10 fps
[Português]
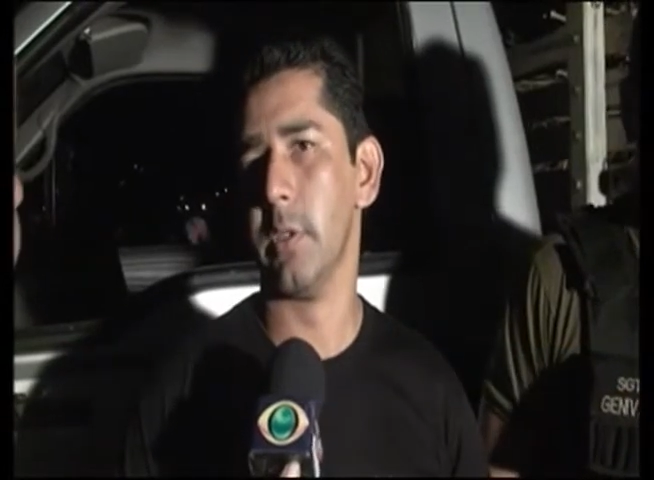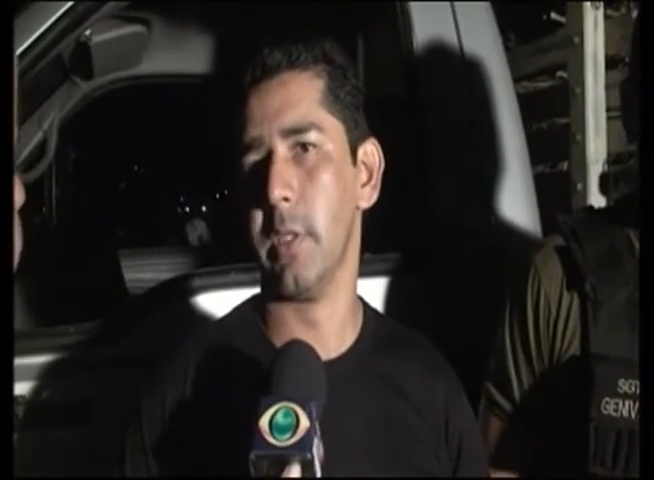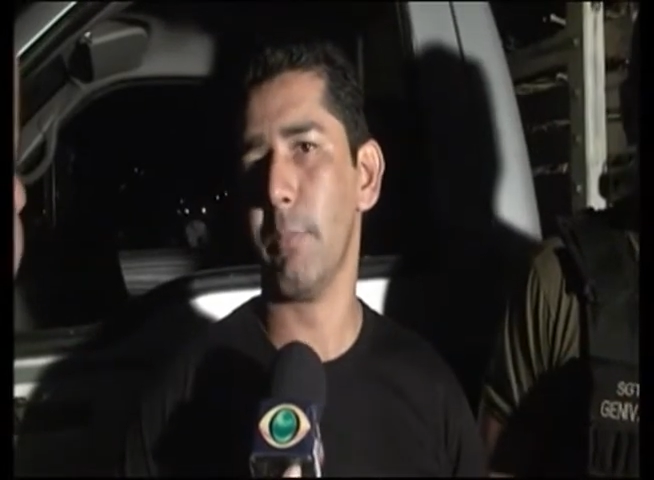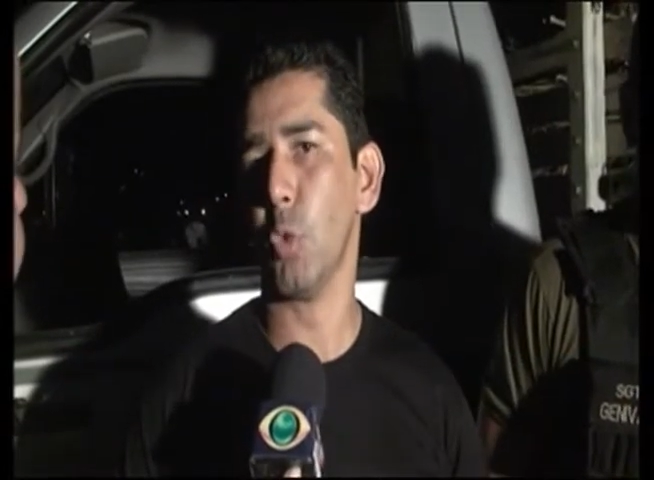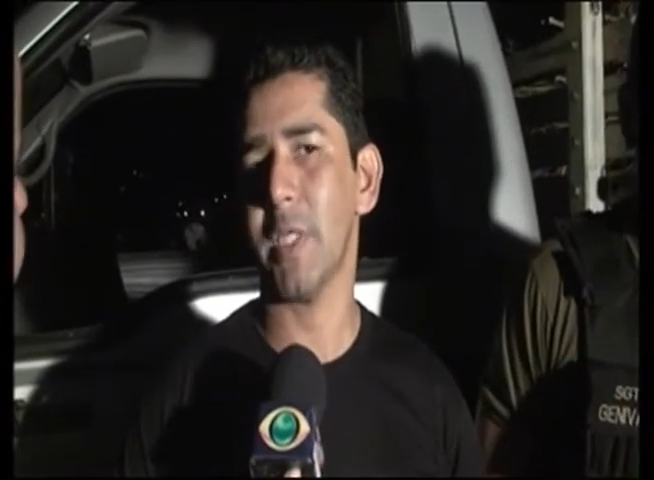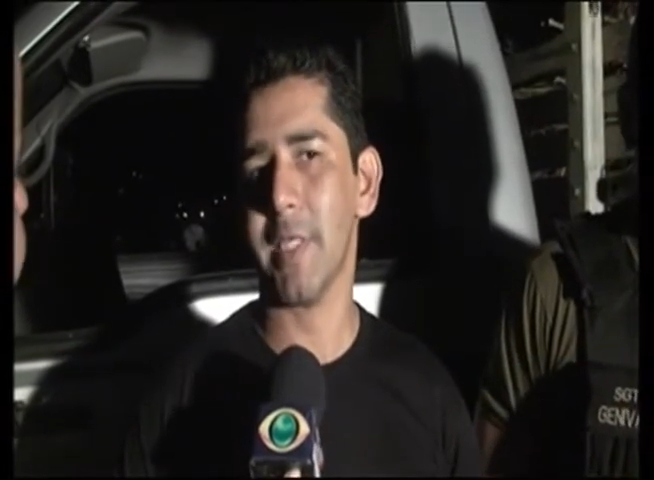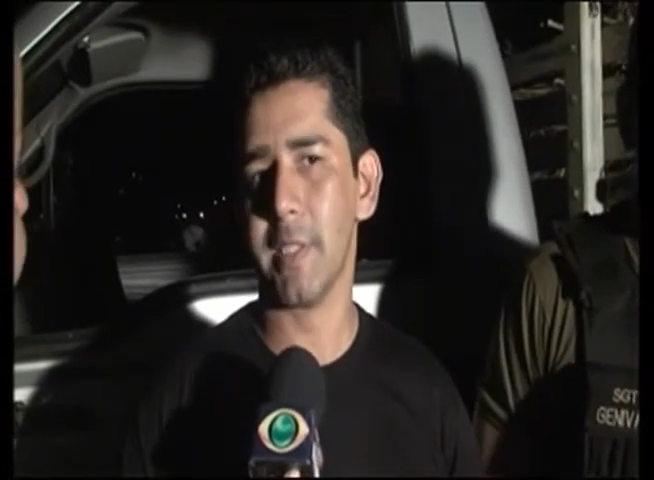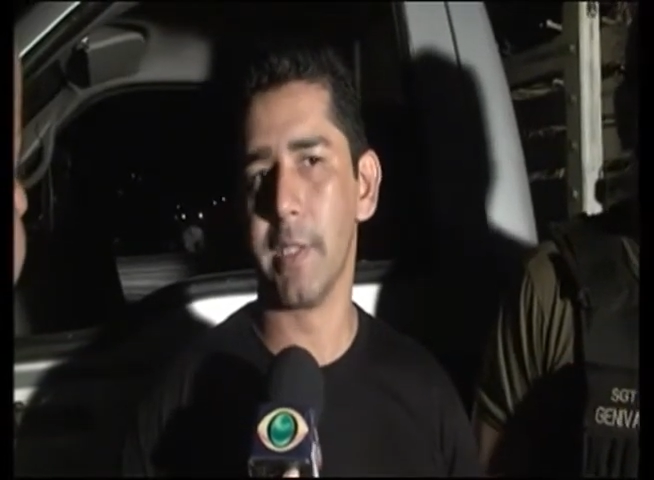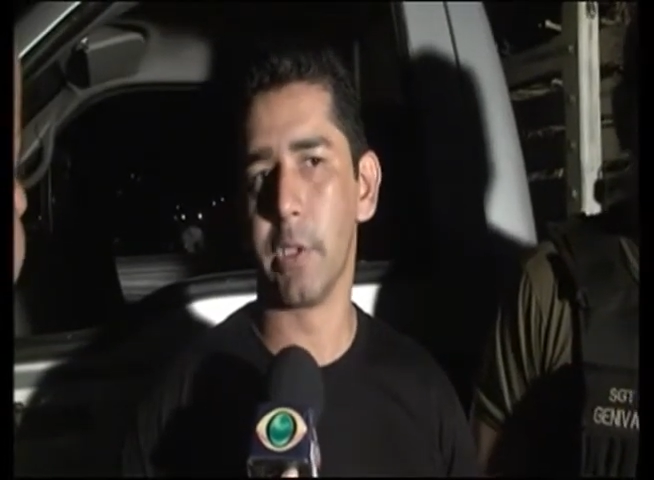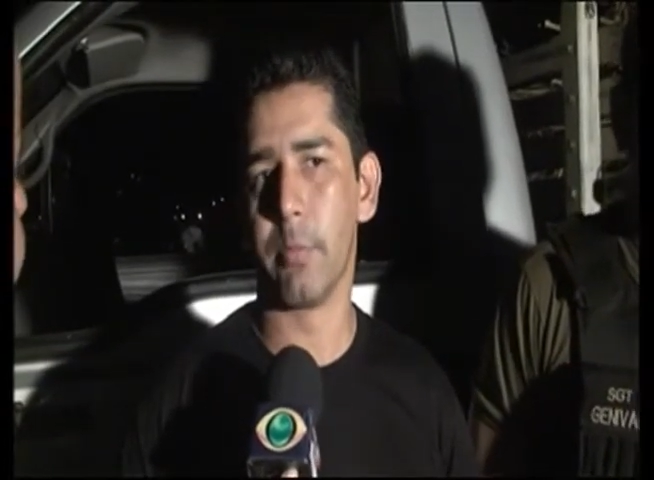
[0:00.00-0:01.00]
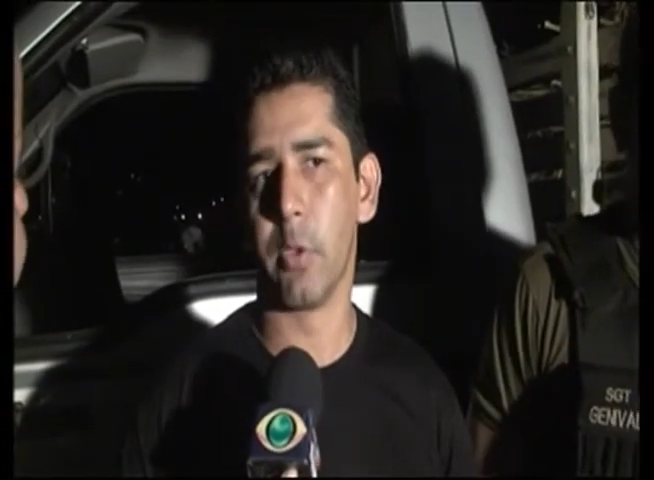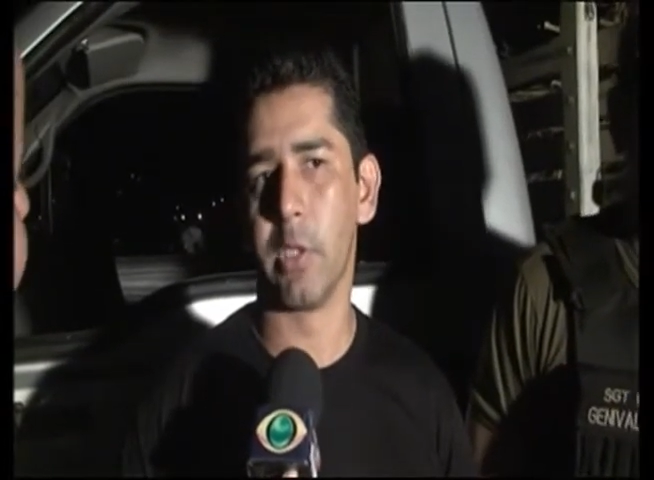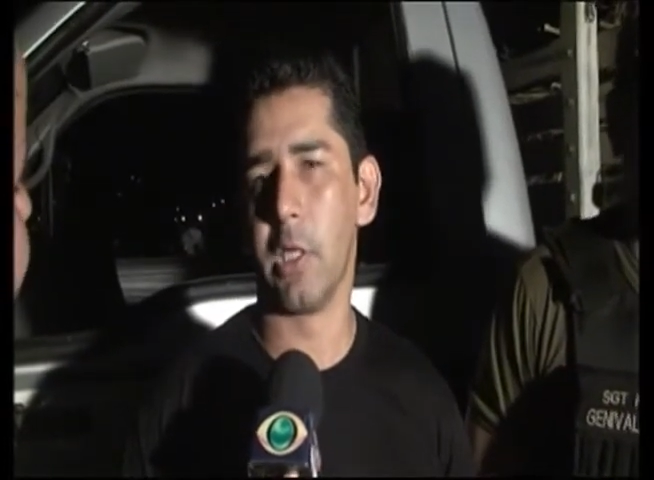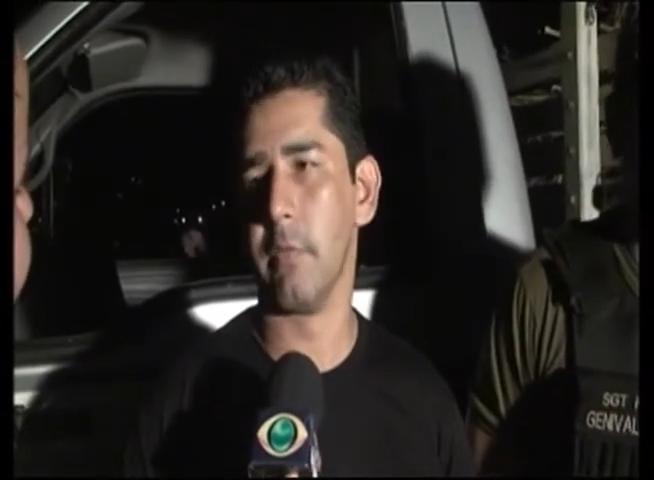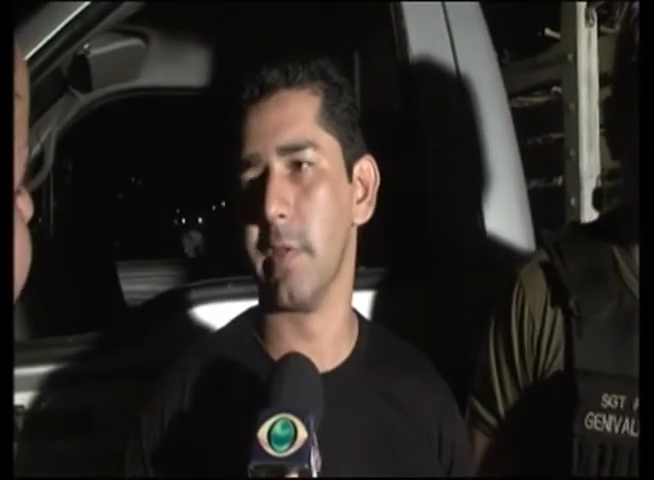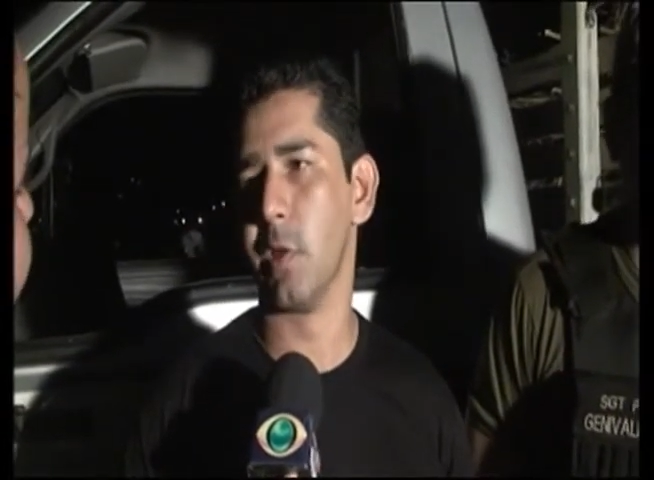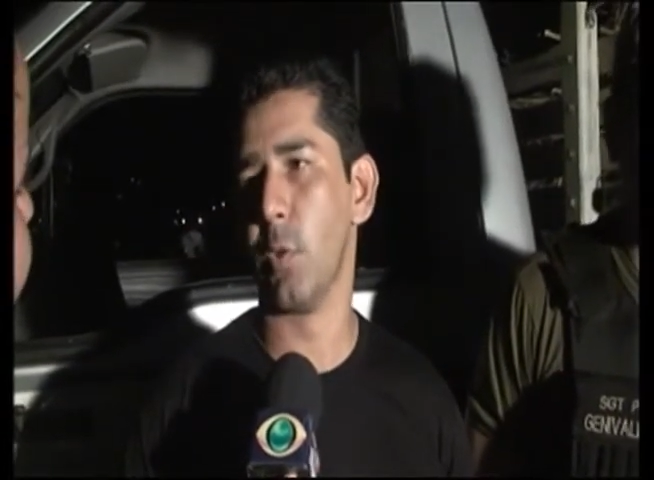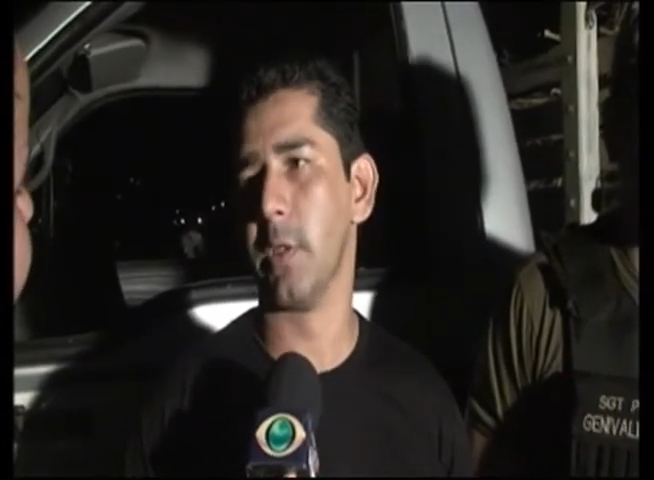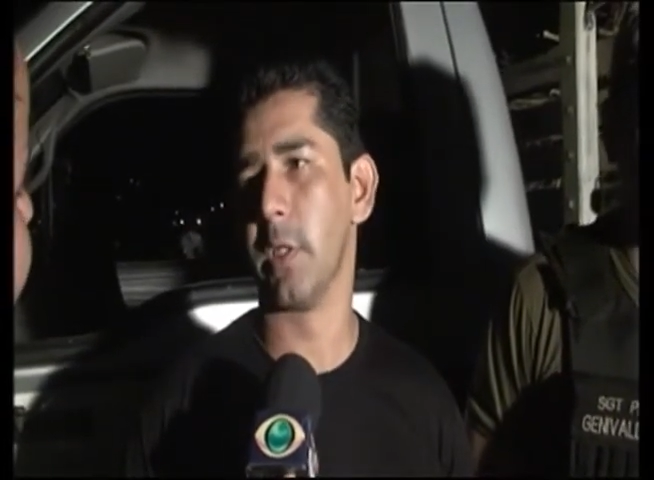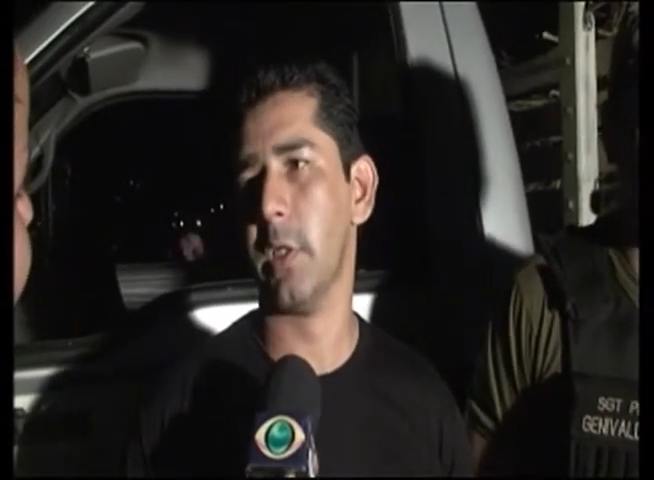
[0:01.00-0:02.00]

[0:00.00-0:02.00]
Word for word: na mudança transportava 50